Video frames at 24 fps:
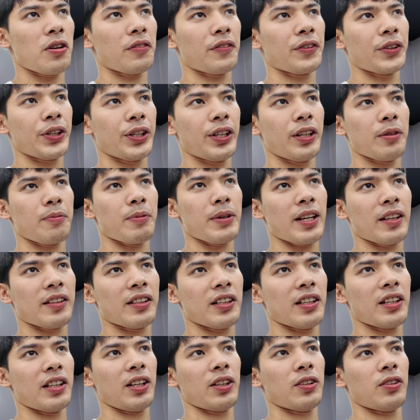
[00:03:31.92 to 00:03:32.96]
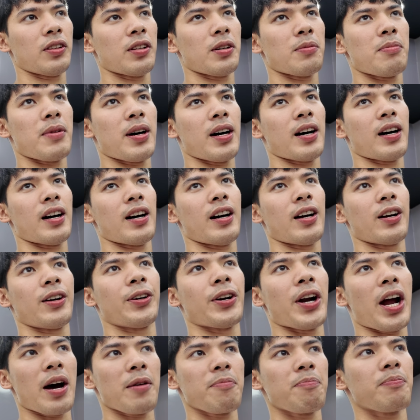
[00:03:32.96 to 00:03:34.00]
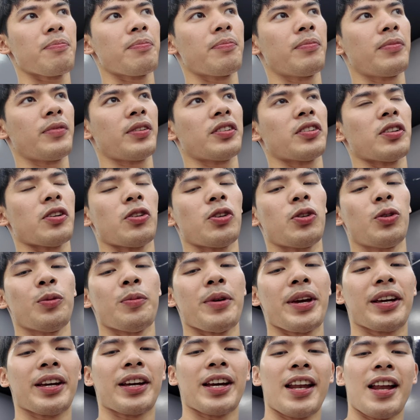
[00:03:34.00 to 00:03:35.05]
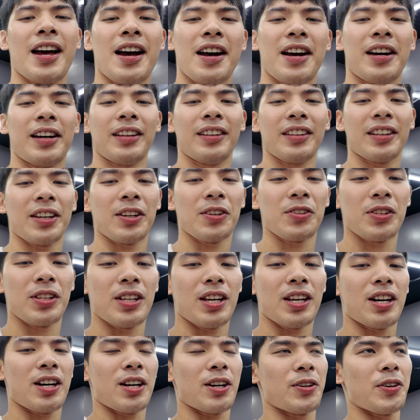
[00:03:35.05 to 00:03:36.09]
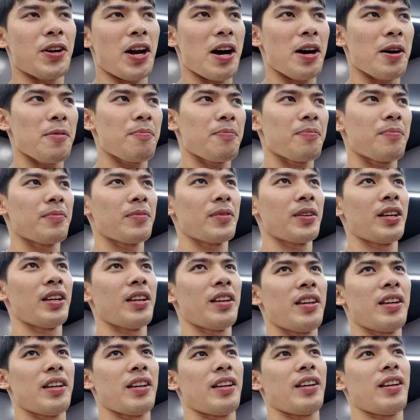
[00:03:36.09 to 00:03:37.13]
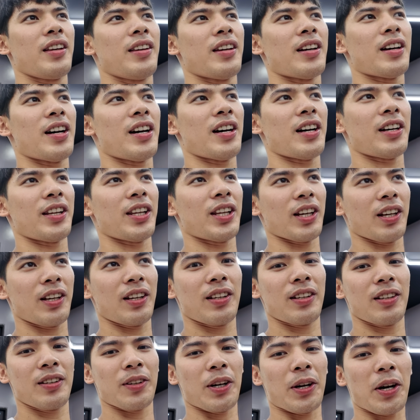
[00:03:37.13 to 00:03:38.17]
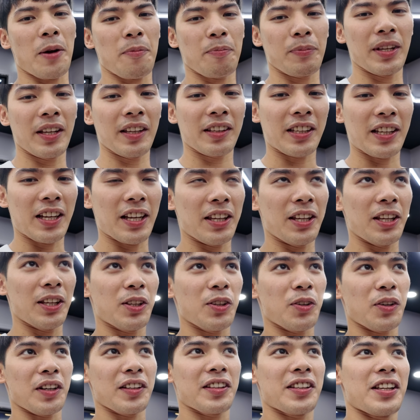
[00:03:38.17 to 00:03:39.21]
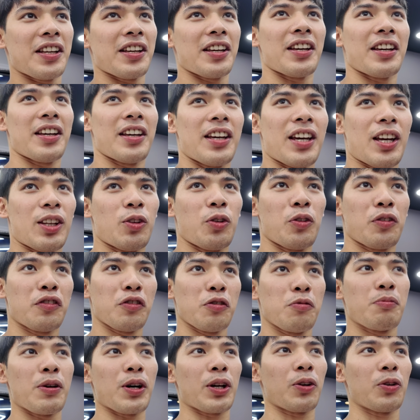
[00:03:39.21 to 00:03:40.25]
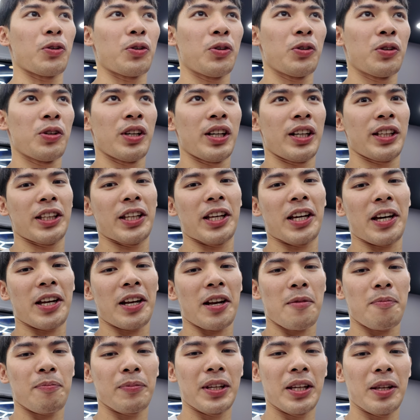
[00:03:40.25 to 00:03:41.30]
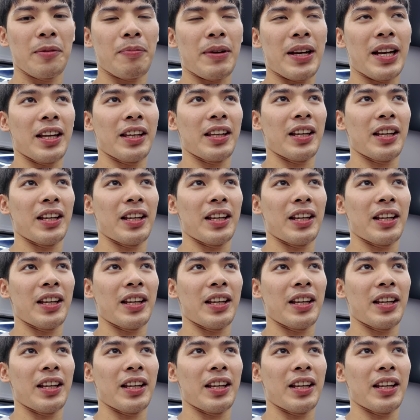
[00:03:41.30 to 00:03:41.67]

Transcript: nag-offer din pala sila dito ng mga rap. So kung may kailangan kayo na rap, uh, ah, nag rap din sila dito kasi itong Subaru, ni-wrap din pala